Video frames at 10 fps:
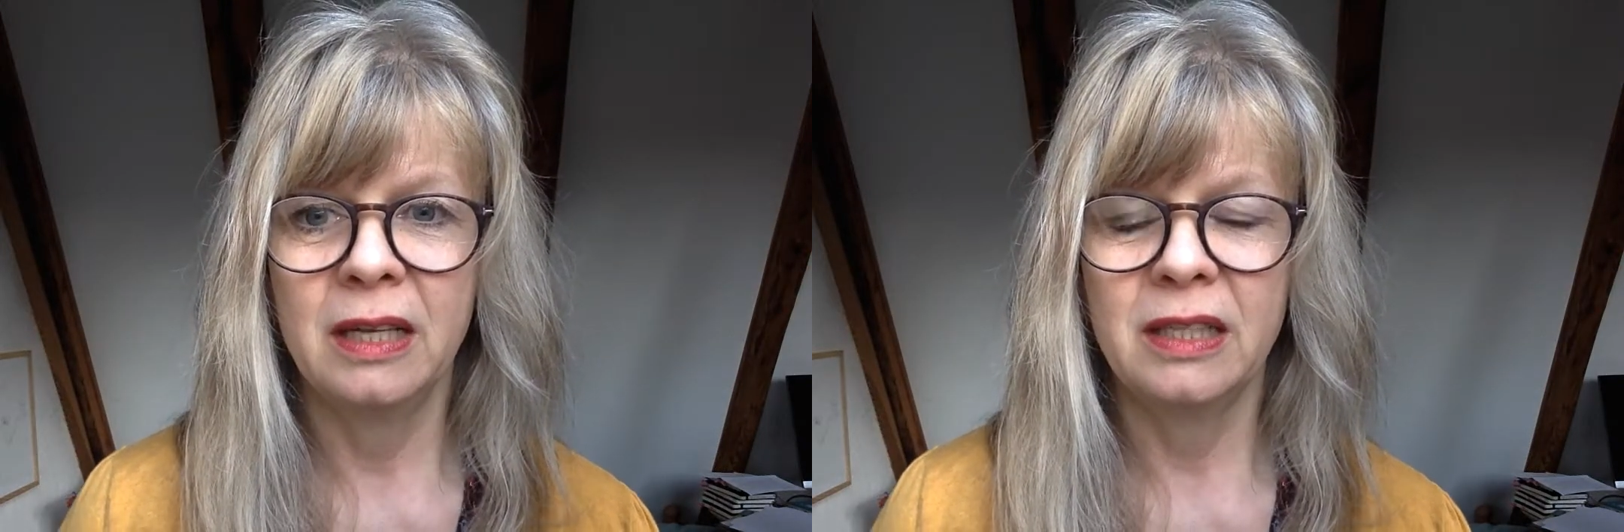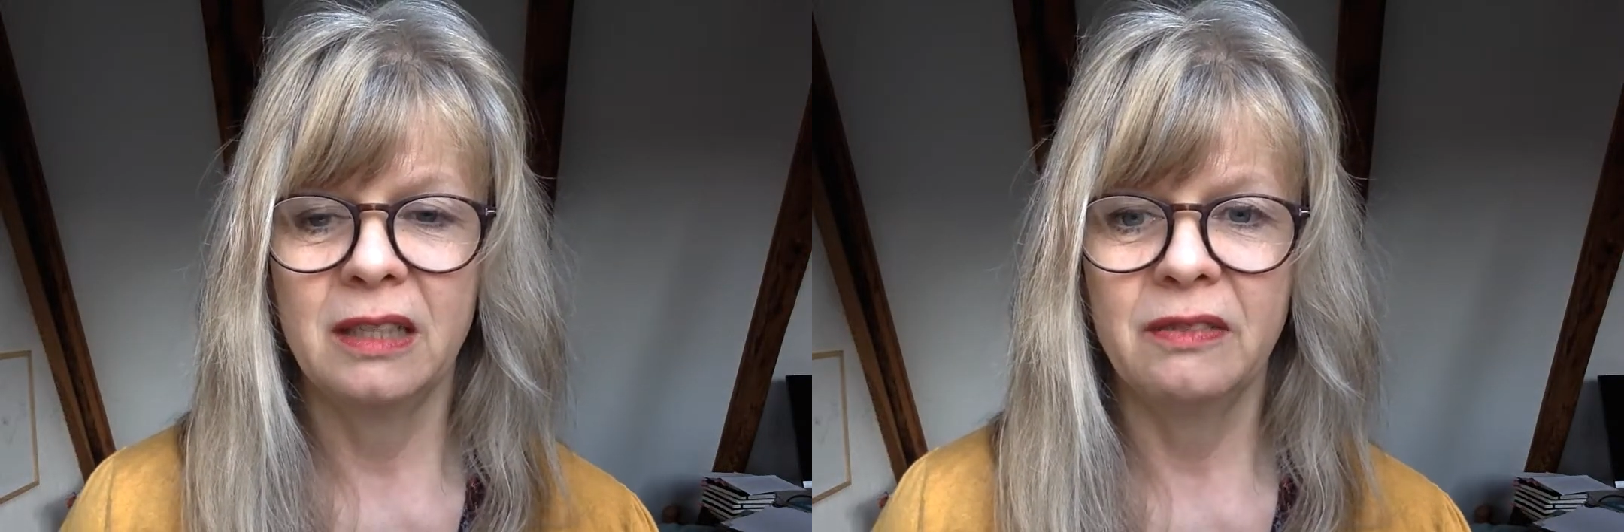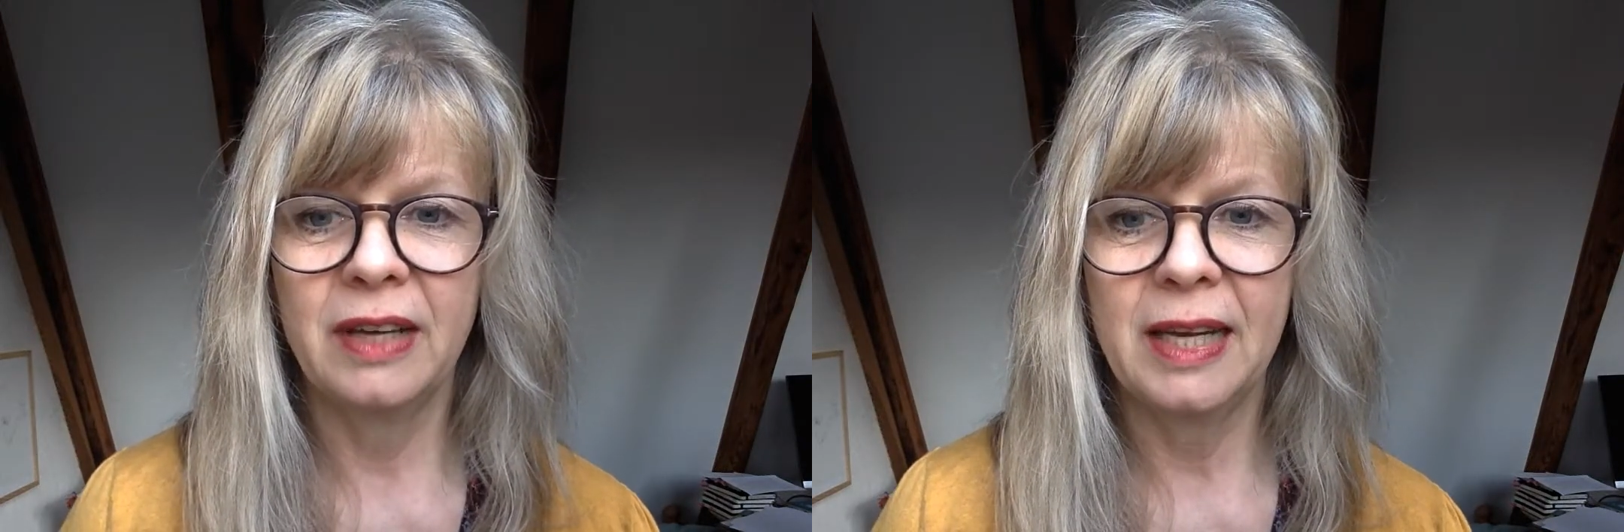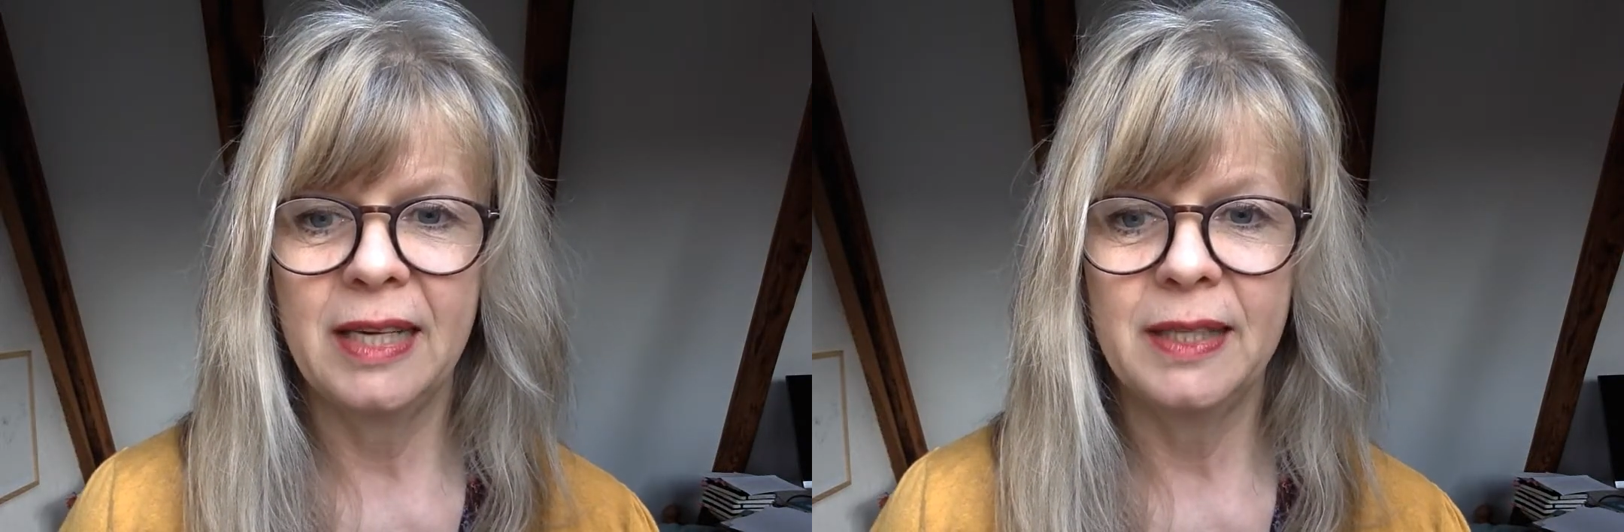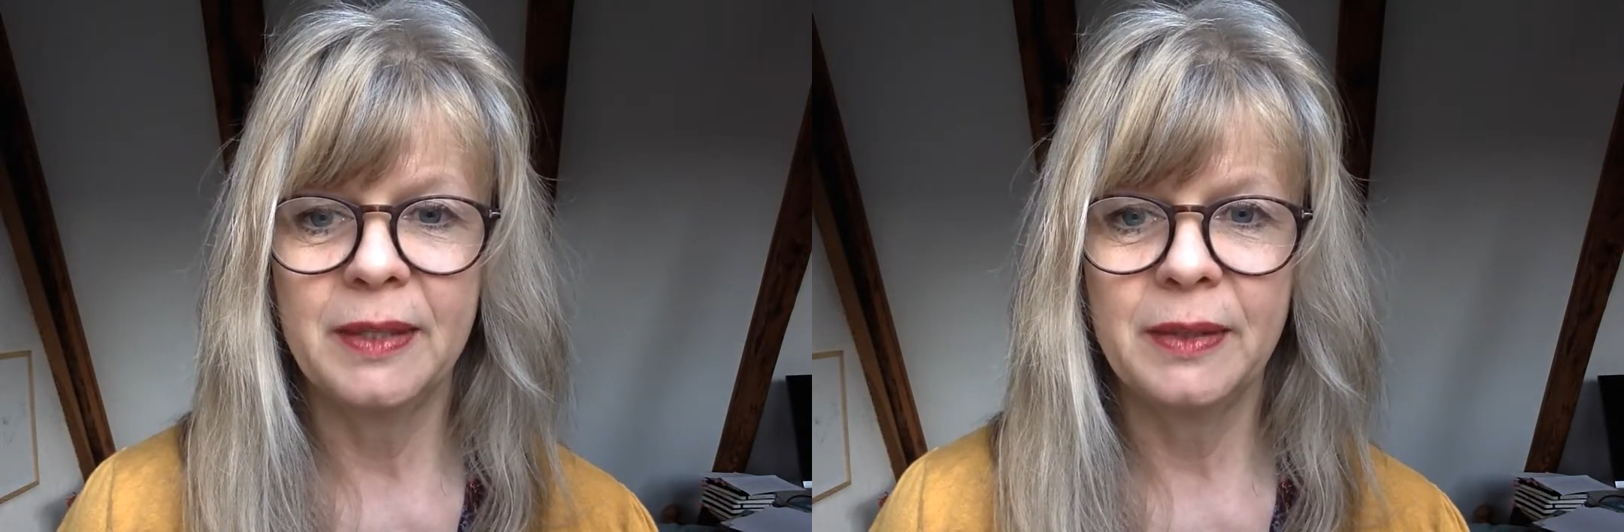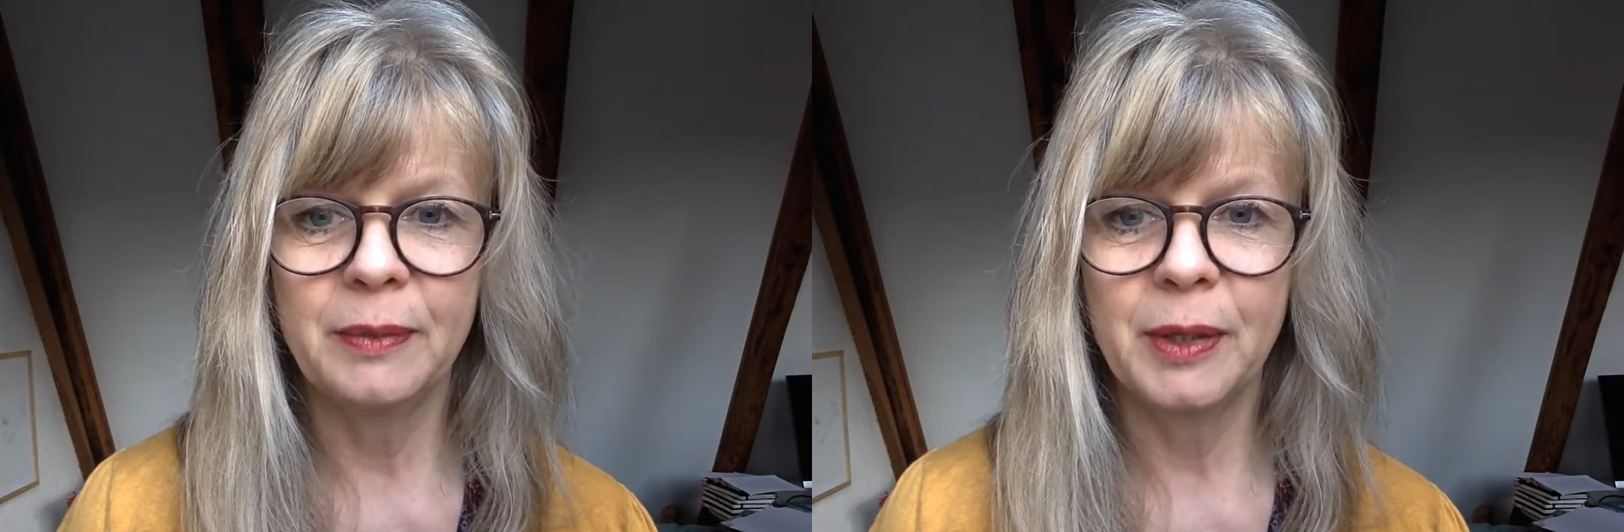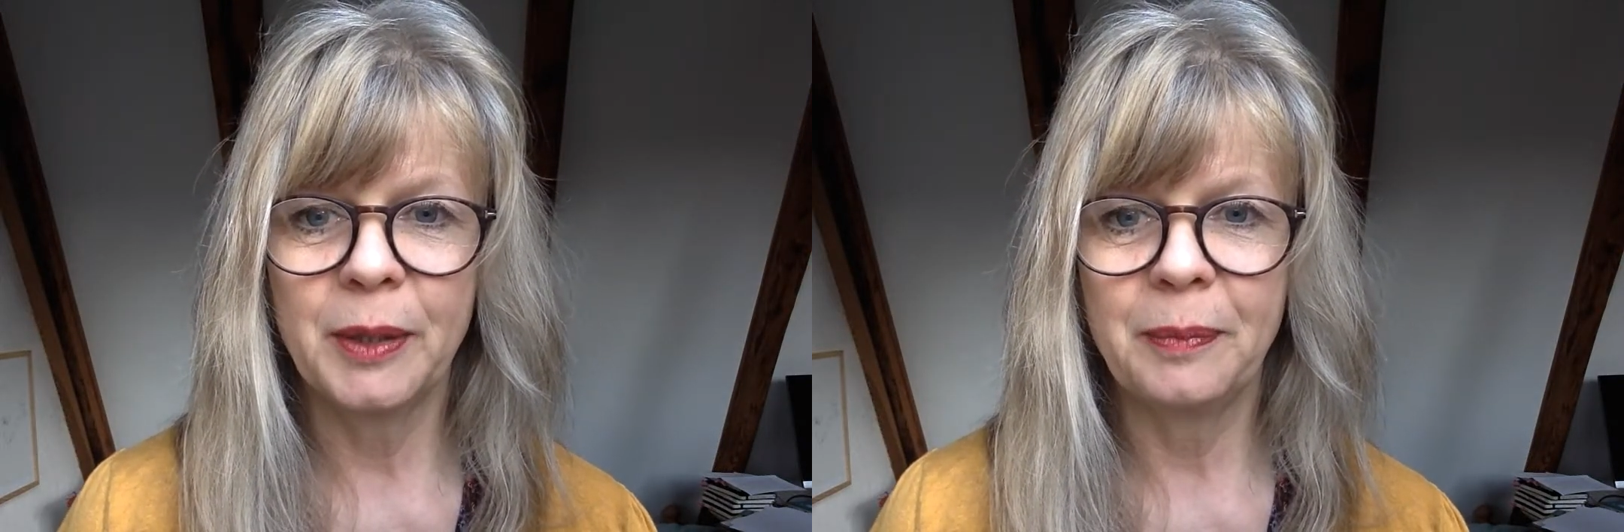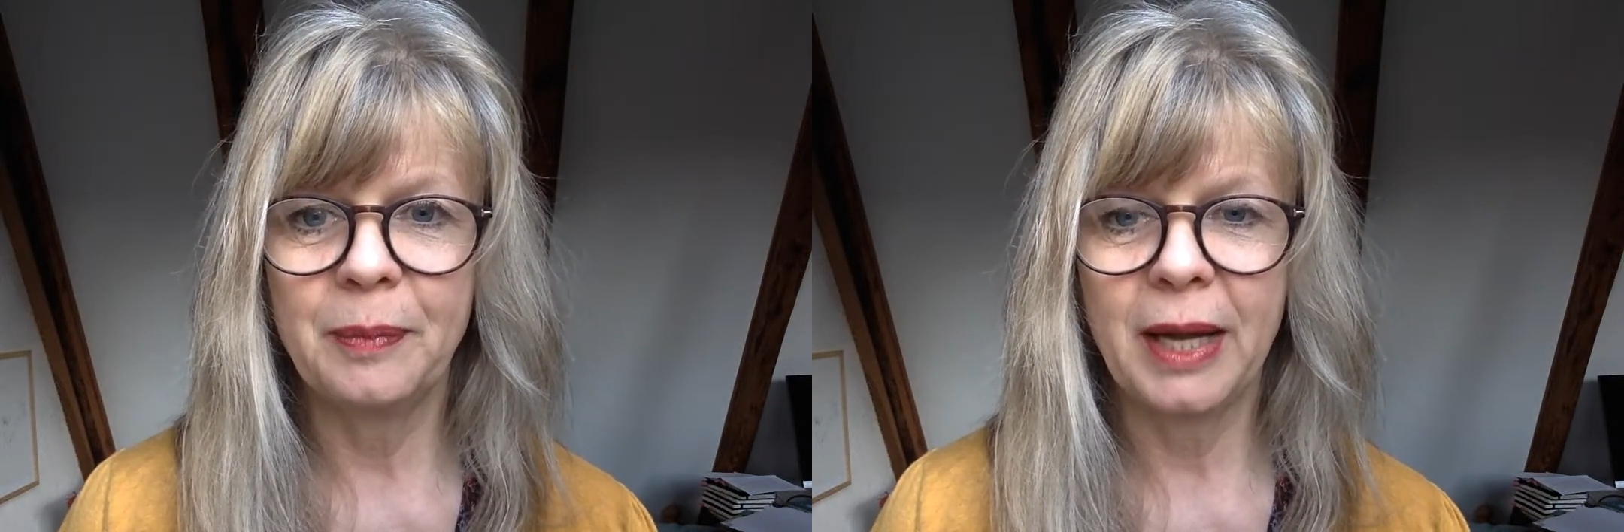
den Wellen ähm,